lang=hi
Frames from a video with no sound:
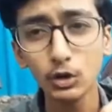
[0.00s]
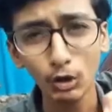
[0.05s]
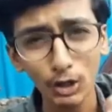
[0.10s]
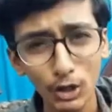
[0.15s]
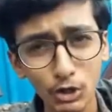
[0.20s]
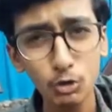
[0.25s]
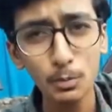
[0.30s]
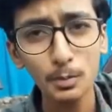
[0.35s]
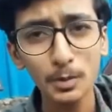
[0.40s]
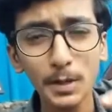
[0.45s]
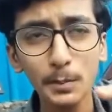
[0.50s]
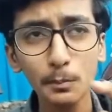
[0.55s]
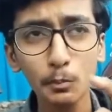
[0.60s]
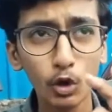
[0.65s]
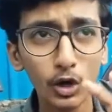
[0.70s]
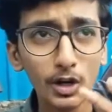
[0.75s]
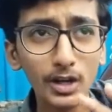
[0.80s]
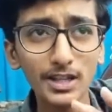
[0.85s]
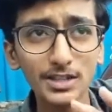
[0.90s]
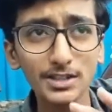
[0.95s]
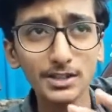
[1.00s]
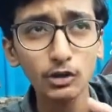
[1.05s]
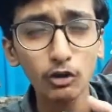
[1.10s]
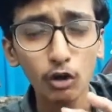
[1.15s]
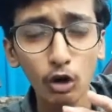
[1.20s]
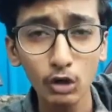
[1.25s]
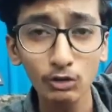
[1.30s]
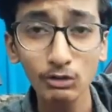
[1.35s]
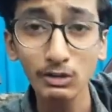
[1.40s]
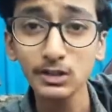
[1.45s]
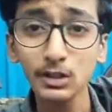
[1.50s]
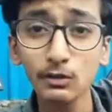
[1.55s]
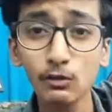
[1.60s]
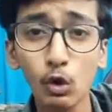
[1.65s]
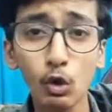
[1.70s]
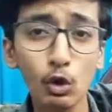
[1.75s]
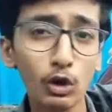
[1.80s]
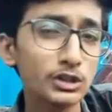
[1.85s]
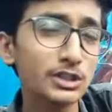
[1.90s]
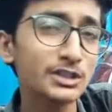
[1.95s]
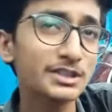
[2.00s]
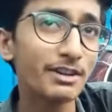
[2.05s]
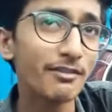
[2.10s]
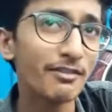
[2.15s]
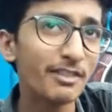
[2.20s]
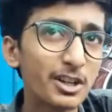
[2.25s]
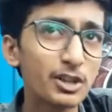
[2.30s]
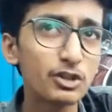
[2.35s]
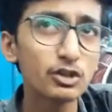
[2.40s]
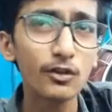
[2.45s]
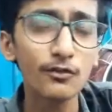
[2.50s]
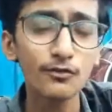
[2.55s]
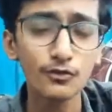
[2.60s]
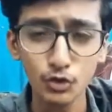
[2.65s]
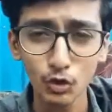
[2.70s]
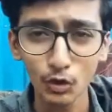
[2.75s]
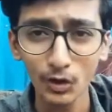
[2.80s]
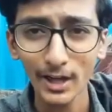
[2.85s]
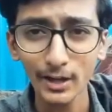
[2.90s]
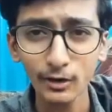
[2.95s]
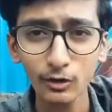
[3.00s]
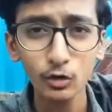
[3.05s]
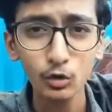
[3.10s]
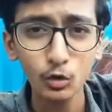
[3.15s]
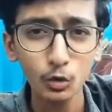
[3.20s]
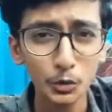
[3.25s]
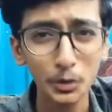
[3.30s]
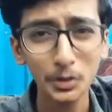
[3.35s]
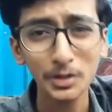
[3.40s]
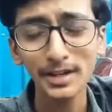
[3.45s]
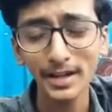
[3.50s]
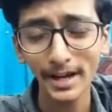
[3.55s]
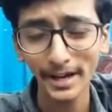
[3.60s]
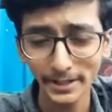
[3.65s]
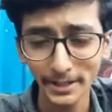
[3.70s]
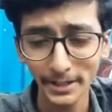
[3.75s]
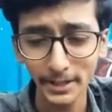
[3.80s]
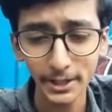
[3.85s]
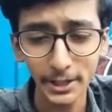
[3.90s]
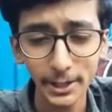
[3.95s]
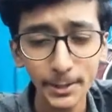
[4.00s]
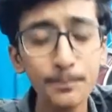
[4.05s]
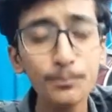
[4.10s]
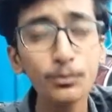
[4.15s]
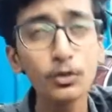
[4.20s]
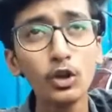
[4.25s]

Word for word: तो अगर जो मेरा मोनेटाइजेशन ऑन हुआ था वो हुआ था सेवनटीन ऑफ जुलाई को टू के